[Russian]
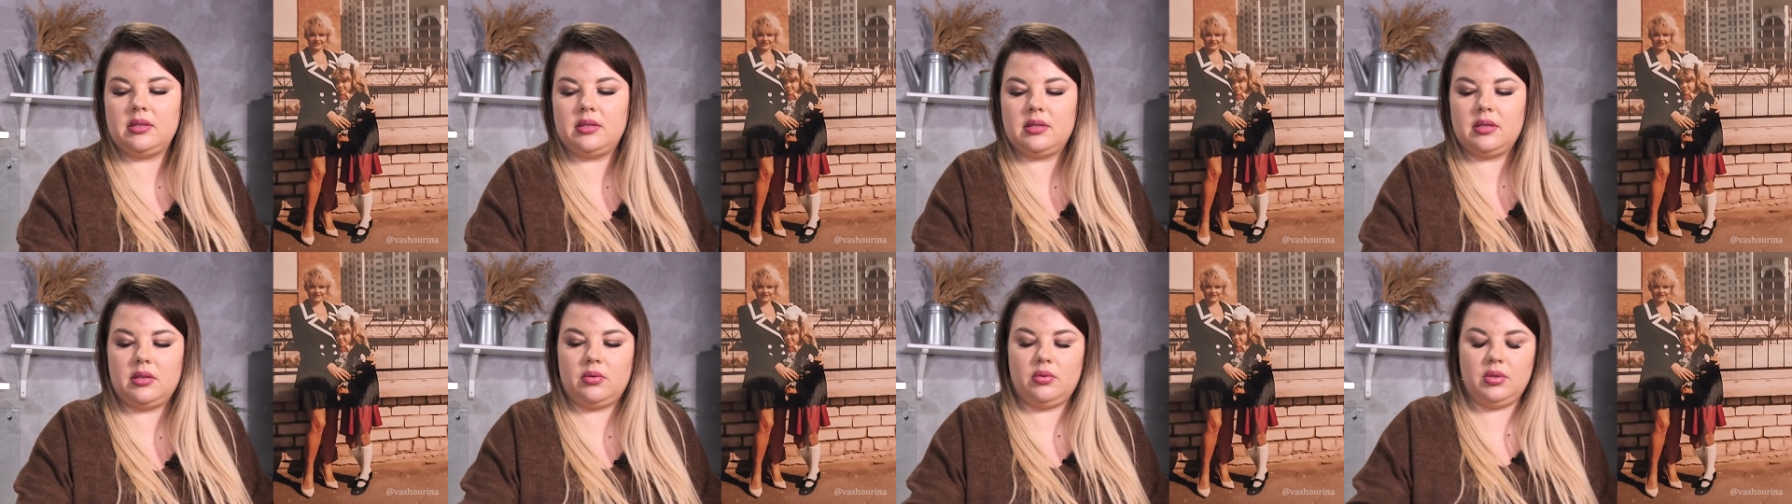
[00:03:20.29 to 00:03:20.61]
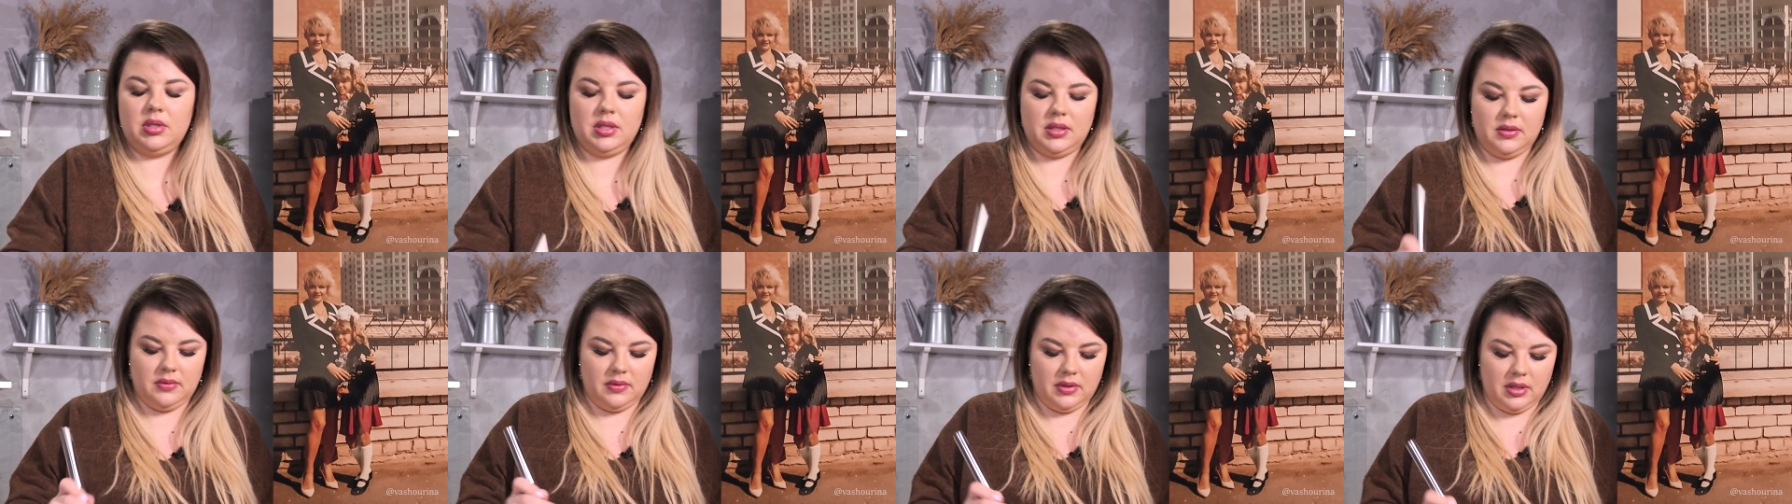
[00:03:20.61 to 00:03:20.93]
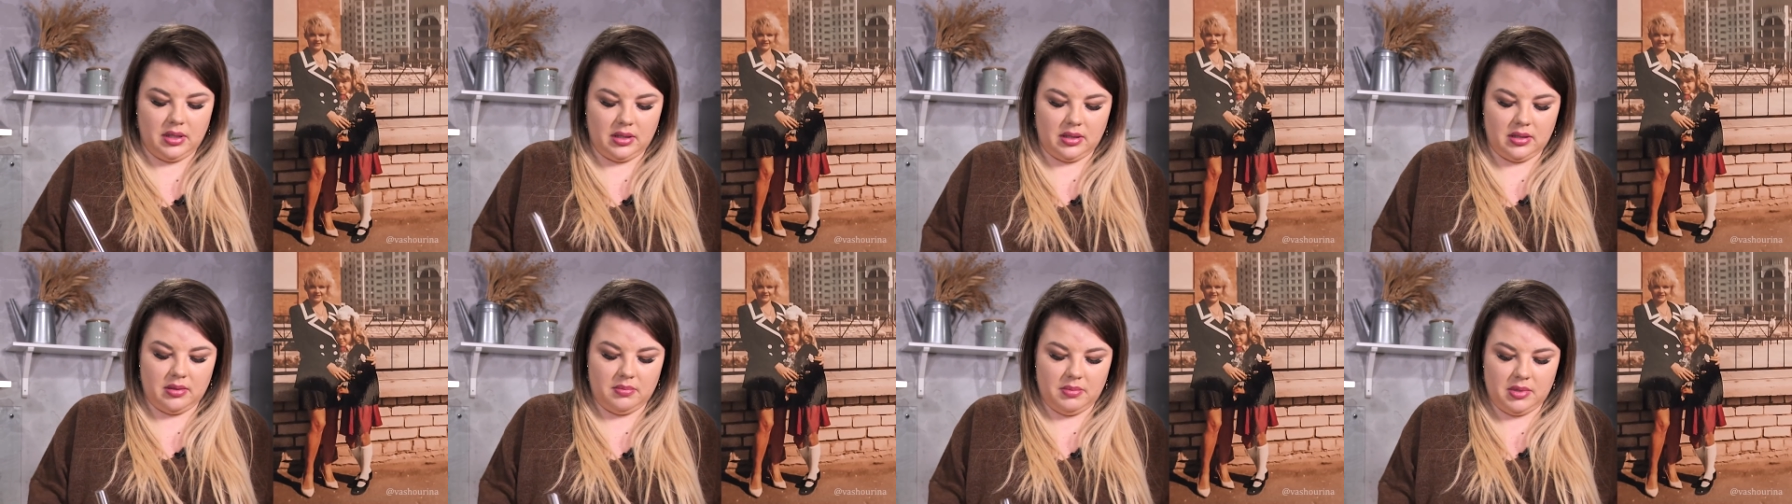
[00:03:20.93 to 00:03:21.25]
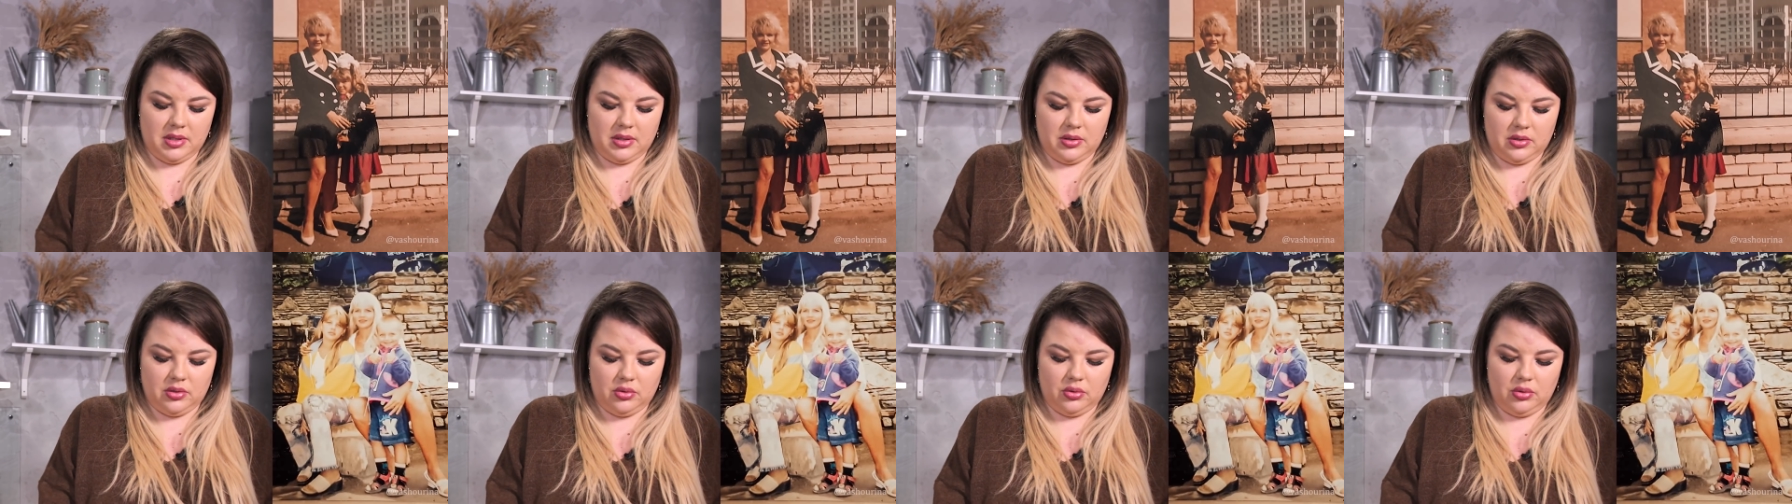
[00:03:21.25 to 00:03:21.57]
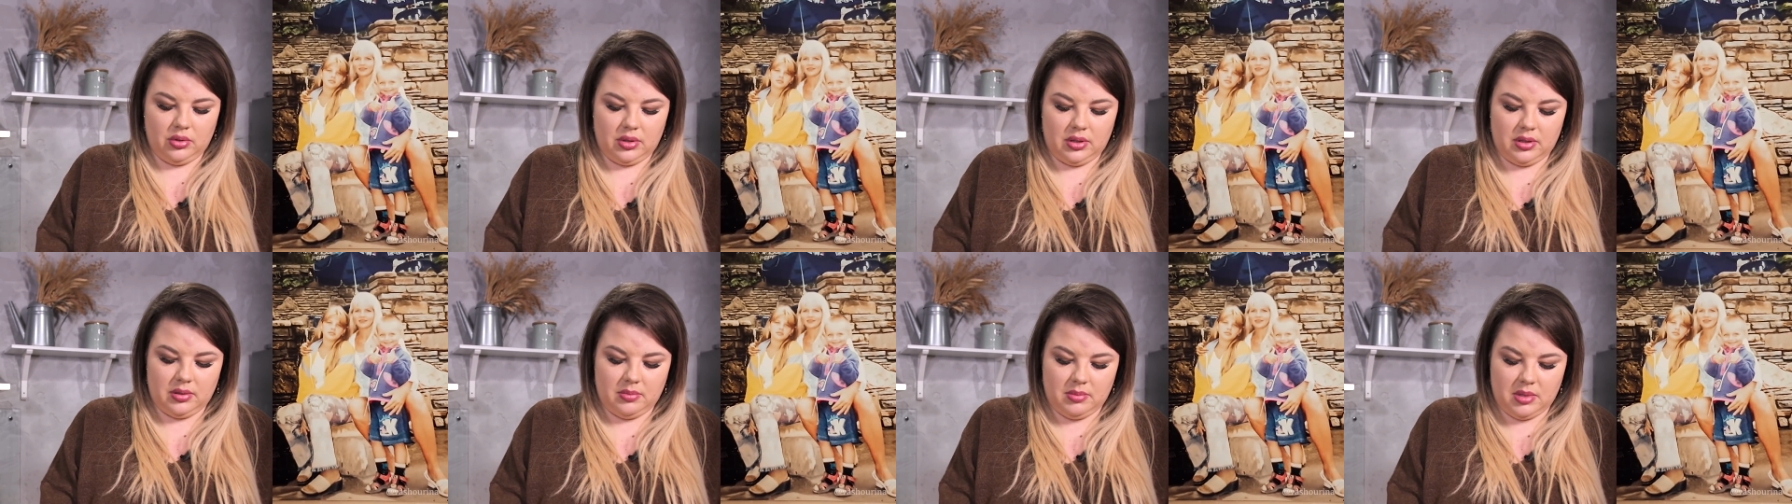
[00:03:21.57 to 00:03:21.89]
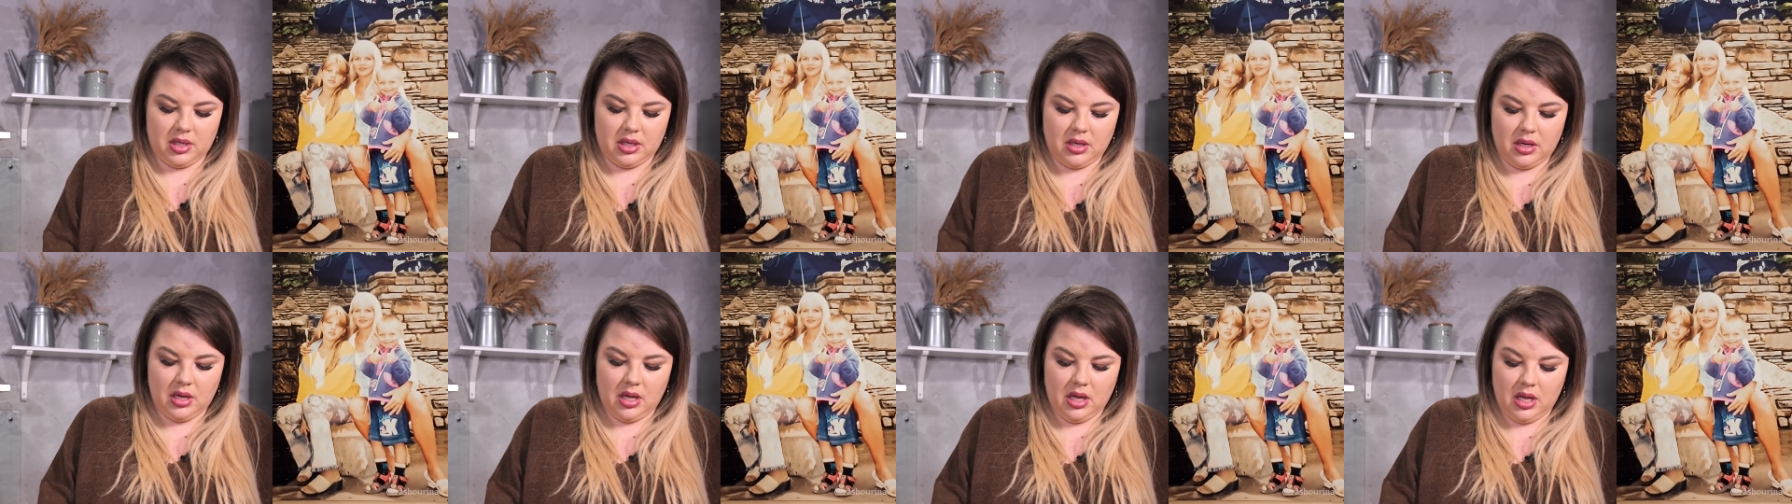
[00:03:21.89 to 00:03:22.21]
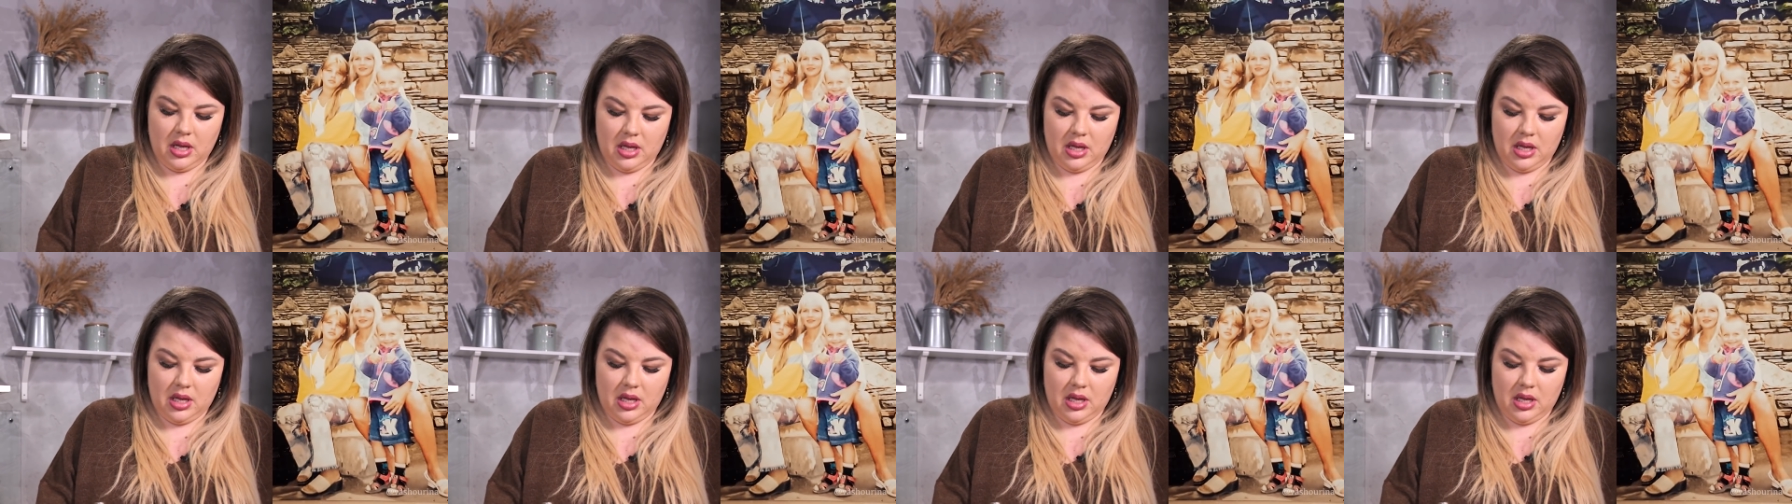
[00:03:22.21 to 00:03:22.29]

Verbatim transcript: с родственниками, с тетями.